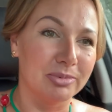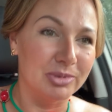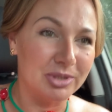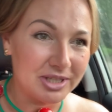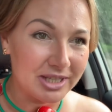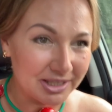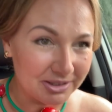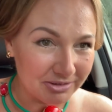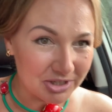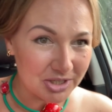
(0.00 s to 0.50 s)
будет
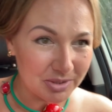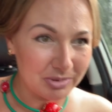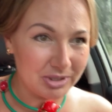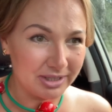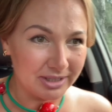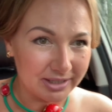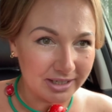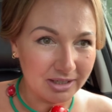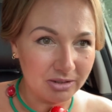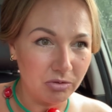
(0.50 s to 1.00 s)
знать ваше
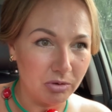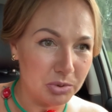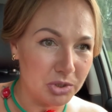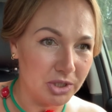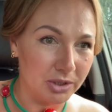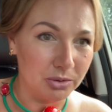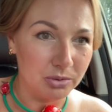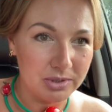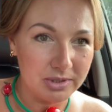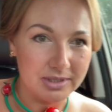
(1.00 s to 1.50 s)
мнение, как вы
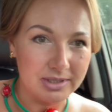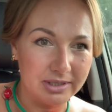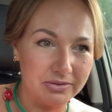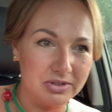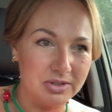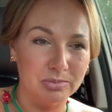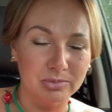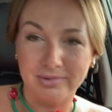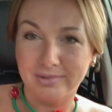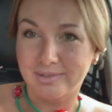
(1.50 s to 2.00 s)
вообще относитесь ко
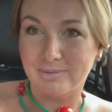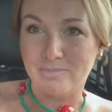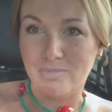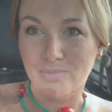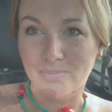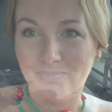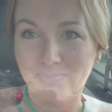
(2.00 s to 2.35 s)
всему этому